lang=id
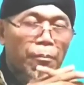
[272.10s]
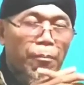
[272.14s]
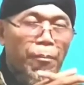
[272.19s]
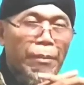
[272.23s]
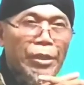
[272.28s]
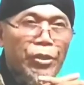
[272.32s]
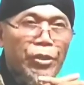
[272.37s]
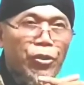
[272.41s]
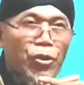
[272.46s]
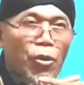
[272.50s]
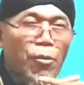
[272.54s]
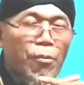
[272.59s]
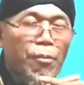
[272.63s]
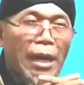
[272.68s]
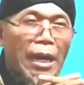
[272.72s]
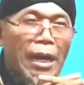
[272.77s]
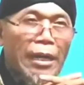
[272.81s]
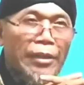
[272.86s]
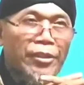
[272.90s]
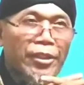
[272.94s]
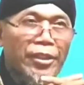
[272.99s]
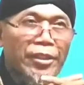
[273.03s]

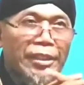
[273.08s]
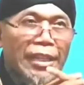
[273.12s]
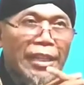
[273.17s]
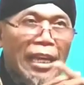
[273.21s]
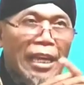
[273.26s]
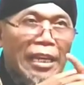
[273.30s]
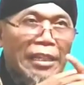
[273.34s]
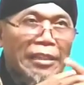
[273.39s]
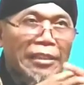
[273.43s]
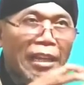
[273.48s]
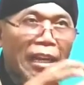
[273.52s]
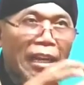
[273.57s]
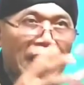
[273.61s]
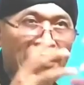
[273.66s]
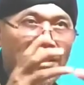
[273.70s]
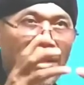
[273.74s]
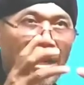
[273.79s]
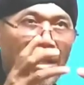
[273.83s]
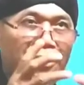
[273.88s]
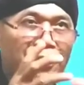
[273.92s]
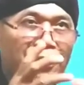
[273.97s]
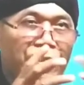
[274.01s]
mencoba secara
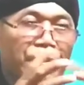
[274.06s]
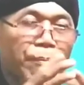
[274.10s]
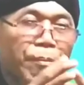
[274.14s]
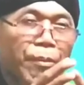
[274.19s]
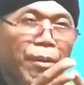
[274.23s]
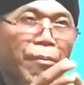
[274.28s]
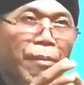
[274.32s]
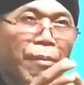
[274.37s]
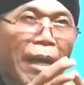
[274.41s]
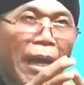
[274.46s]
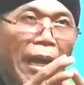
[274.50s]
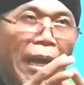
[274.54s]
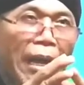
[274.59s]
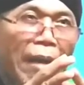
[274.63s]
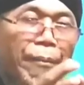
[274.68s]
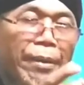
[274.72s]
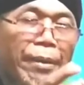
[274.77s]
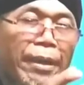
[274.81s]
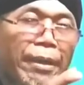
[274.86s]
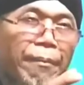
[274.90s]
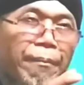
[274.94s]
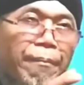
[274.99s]
cerdas
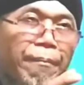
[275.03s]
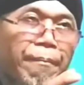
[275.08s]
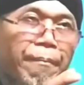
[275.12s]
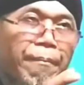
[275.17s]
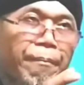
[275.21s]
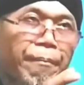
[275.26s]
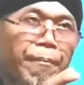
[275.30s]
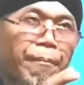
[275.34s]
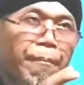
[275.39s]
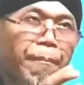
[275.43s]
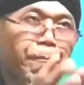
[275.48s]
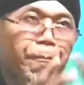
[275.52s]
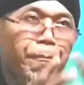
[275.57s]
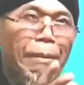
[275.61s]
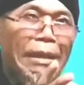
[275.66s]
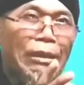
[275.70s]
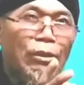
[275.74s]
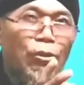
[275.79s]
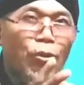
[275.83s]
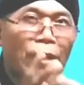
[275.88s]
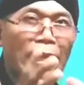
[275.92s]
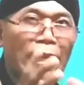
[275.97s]
memahami
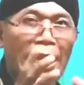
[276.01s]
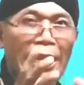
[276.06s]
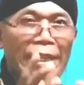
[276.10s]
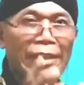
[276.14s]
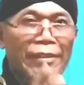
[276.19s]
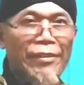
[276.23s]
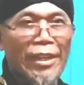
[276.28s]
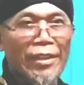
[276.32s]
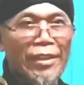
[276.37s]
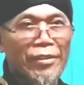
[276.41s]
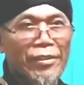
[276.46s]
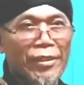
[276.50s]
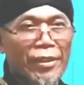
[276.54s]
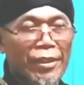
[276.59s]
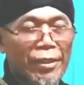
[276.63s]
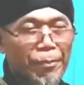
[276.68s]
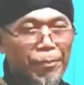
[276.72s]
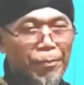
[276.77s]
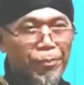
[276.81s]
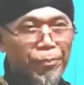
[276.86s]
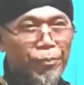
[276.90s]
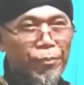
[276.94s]
empat organisasi